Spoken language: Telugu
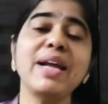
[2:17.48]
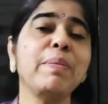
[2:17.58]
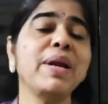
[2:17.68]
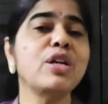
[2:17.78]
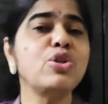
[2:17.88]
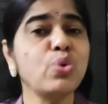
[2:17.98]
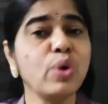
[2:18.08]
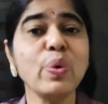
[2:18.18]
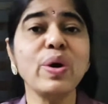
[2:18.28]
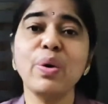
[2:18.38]
భార్య పిల్లలు
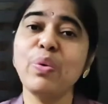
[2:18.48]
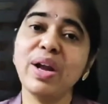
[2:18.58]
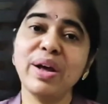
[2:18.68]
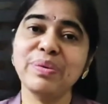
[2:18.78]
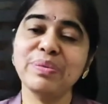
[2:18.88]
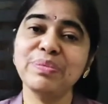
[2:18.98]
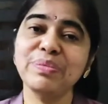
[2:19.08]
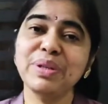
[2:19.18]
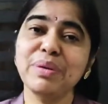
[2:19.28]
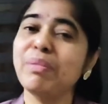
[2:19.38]
చూడకుండా ఉన్నారు
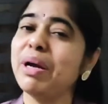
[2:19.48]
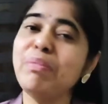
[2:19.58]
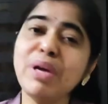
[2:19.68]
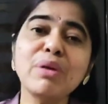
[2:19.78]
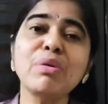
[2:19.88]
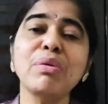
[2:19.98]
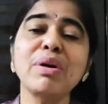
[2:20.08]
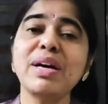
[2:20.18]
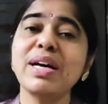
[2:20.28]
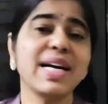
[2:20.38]
మరి మీకు
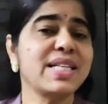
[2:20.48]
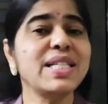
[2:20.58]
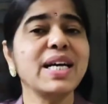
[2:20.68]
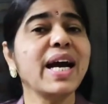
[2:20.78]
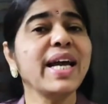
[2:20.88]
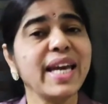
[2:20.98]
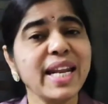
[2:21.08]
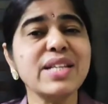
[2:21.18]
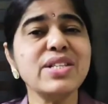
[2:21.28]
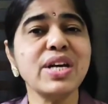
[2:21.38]
ఖచ్చితంగా
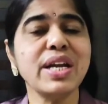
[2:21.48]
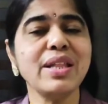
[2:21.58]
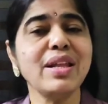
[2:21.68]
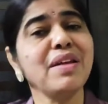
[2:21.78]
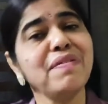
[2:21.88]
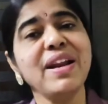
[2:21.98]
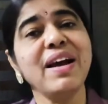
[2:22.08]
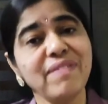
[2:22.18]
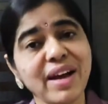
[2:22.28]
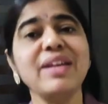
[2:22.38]
ఎనర్జీ అనేది
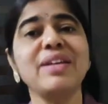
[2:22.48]
రీఫిల్